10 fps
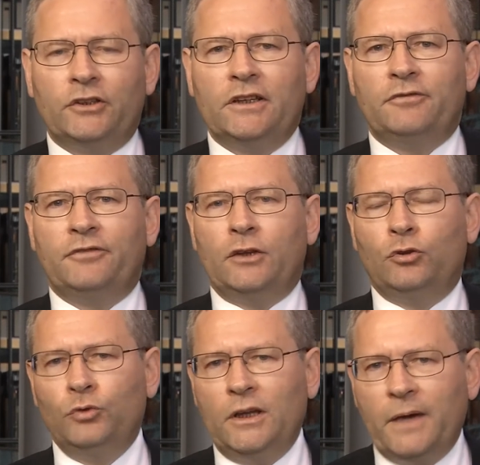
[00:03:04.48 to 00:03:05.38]
en effet
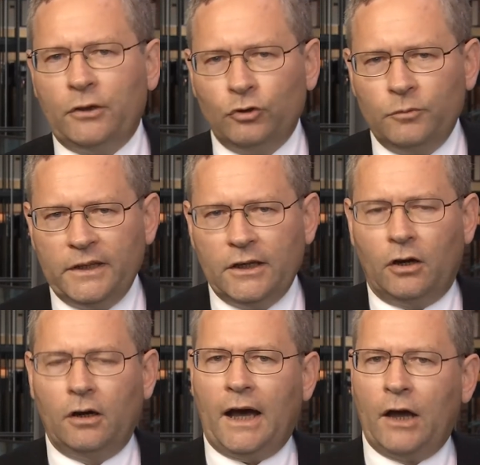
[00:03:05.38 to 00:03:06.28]
tous les bateaux de
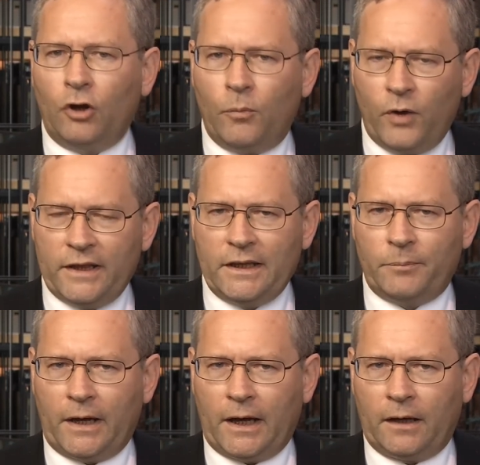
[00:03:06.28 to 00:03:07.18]
migrants à leur point de
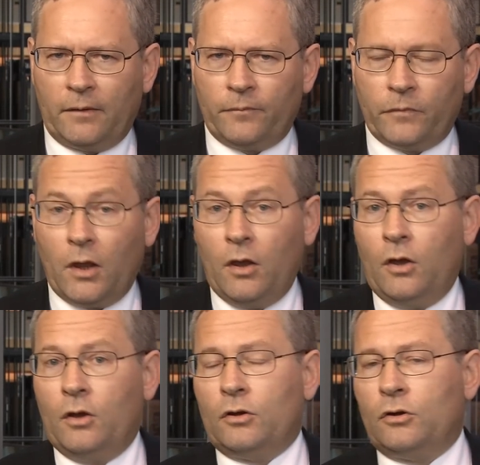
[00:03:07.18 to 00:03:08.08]
départ.
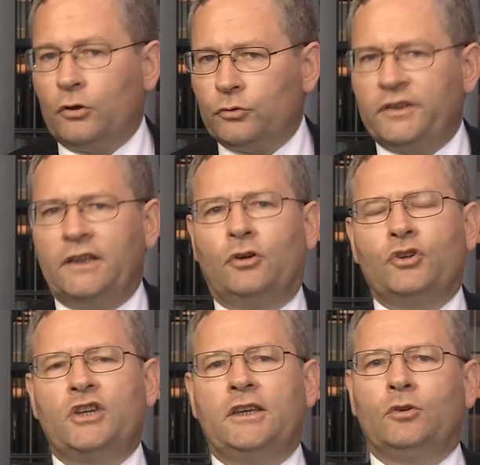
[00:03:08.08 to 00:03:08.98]
Quant aux
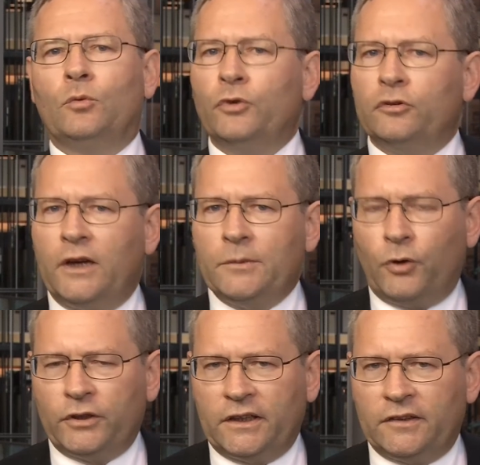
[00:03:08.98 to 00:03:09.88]
étrangers qui ont besoin de
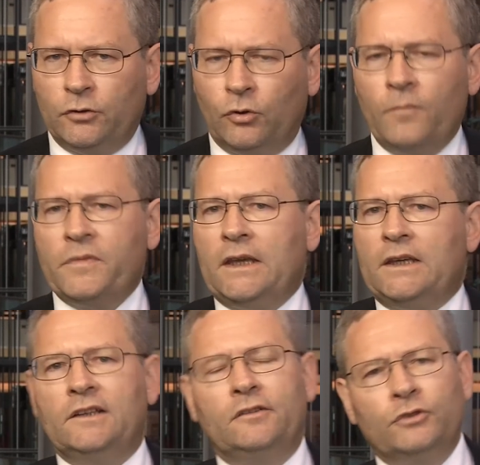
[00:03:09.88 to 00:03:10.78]
protection,
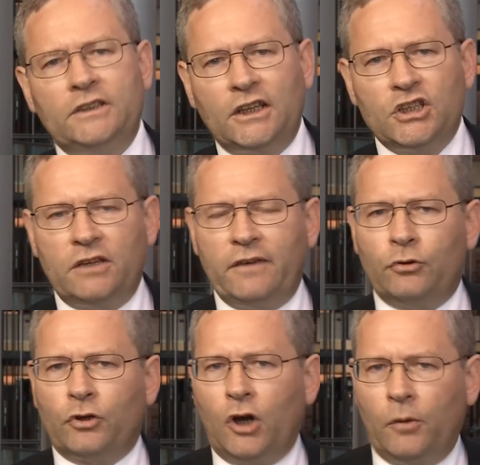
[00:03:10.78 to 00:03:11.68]
ils sont dirigés vers
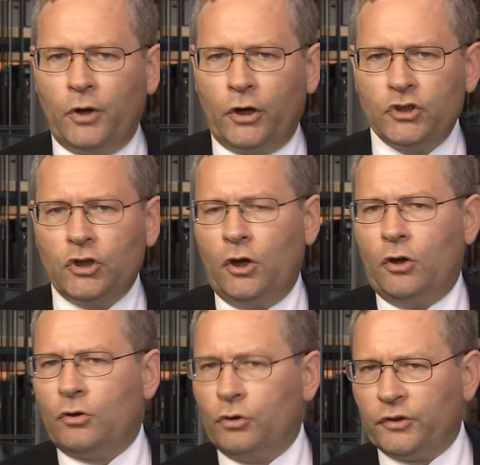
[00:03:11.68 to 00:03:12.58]
le Cambodge,
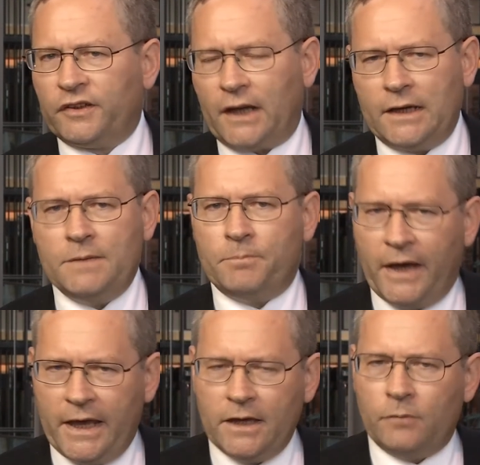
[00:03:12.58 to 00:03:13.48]
que l'Australie
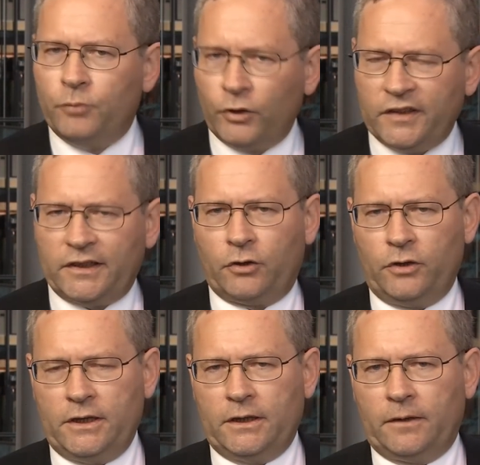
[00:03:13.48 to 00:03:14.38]
paye pour les
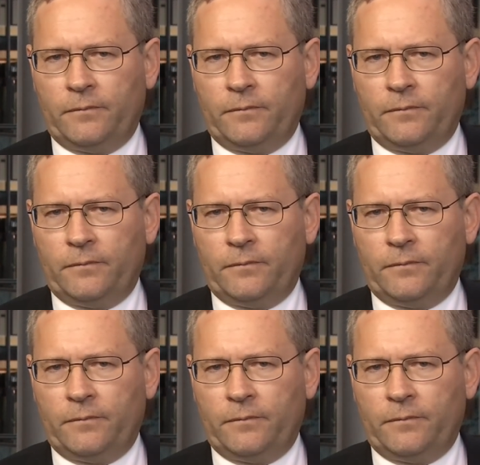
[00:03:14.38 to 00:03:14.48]
accueillir.